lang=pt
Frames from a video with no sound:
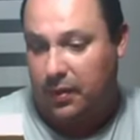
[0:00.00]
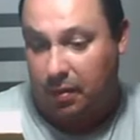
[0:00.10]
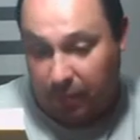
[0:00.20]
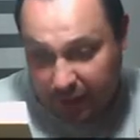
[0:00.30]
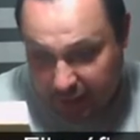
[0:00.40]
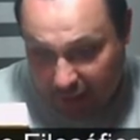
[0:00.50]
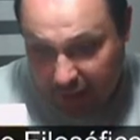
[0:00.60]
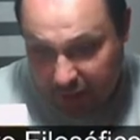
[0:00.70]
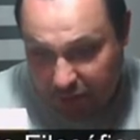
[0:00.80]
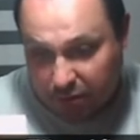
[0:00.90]
Mais
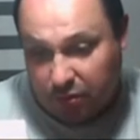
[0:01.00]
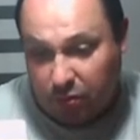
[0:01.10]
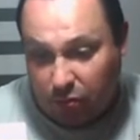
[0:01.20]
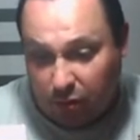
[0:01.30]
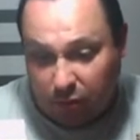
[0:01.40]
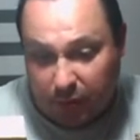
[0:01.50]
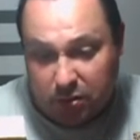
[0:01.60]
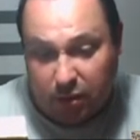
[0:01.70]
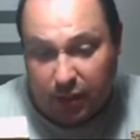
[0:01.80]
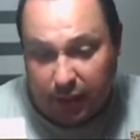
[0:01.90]
tarde, quando uma
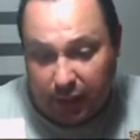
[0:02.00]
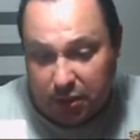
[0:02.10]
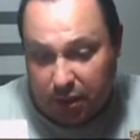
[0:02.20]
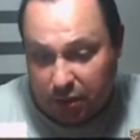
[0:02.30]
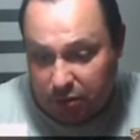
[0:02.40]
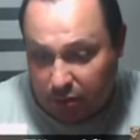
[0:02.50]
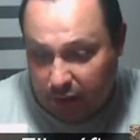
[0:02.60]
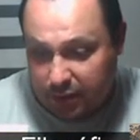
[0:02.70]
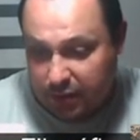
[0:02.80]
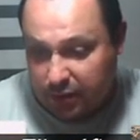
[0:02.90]
solenidade
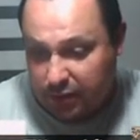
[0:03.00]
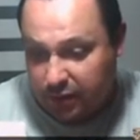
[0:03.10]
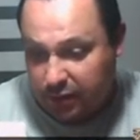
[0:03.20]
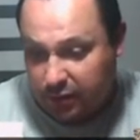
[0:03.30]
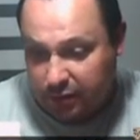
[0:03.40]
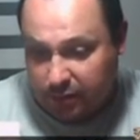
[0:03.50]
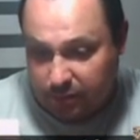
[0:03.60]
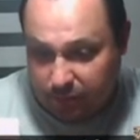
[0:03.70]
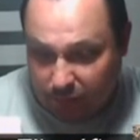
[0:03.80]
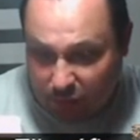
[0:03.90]
religiosa,
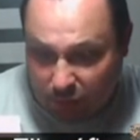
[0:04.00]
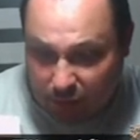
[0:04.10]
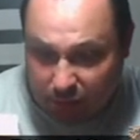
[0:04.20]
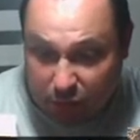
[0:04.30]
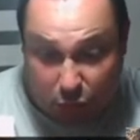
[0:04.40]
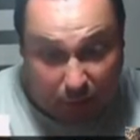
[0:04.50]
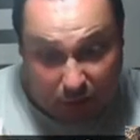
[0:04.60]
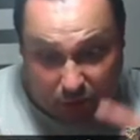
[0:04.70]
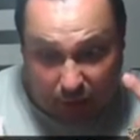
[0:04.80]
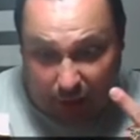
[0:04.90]
quando de uma
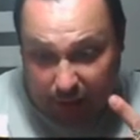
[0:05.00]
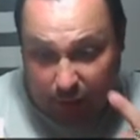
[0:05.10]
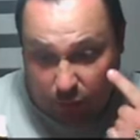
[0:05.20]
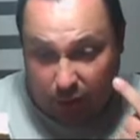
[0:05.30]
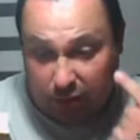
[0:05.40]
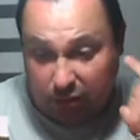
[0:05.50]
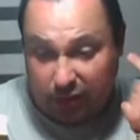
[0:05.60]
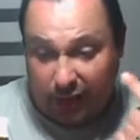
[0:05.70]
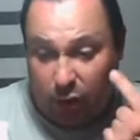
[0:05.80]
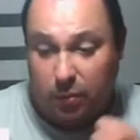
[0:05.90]
solen... quando
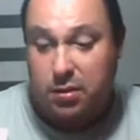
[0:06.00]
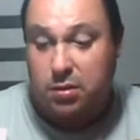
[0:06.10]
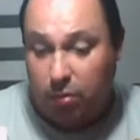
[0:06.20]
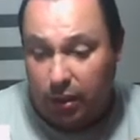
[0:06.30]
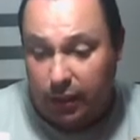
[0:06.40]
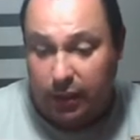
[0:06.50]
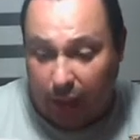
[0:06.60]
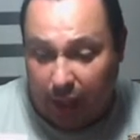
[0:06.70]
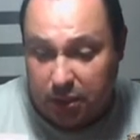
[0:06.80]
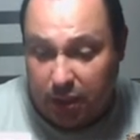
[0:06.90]
deu uma
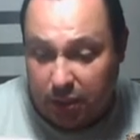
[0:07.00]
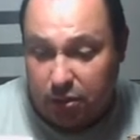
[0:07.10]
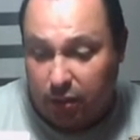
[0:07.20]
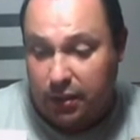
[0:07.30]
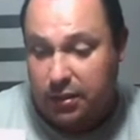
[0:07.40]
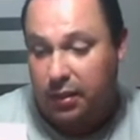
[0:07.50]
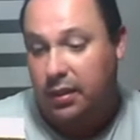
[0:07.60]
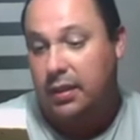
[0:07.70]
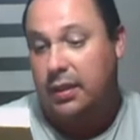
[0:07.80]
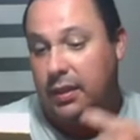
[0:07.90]
solenidade religiosa,
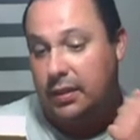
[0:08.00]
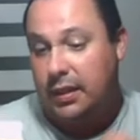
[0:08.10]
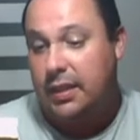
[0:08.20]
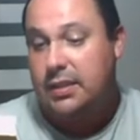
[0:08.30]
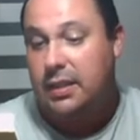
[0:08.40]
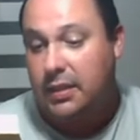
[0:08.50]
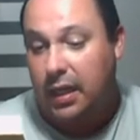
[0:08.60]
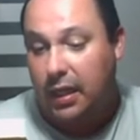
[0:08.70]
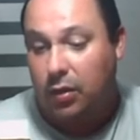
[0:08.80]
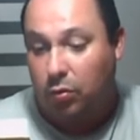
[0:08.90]

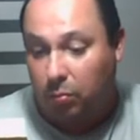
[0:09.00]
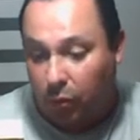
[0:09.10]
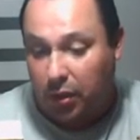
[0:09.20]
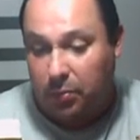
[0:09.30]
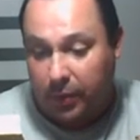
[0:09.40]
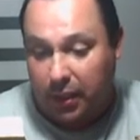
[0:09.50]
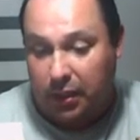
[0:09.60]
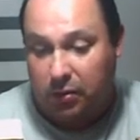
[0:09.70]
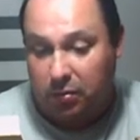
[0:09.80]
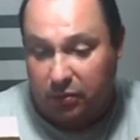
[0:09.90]
desatrelaram o boi e
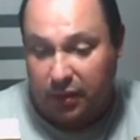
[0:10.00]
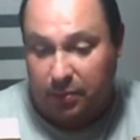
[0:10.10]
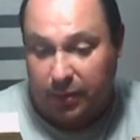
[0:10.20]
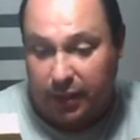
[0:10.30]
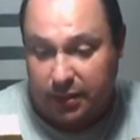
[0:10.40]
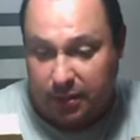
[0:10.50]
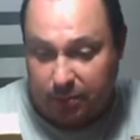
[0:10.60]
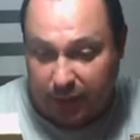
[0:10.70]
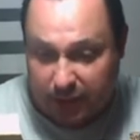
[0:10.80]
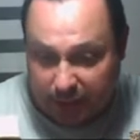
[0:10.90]
pegaram a novilha para,
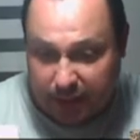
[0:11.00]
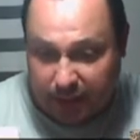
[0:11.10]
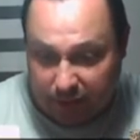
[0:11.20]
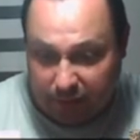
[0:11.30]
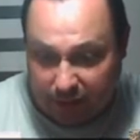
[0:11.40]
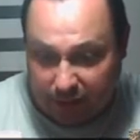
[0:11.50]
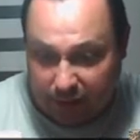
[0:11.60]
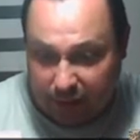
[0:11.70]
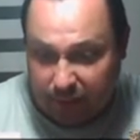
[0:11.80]
para ser sacrificada.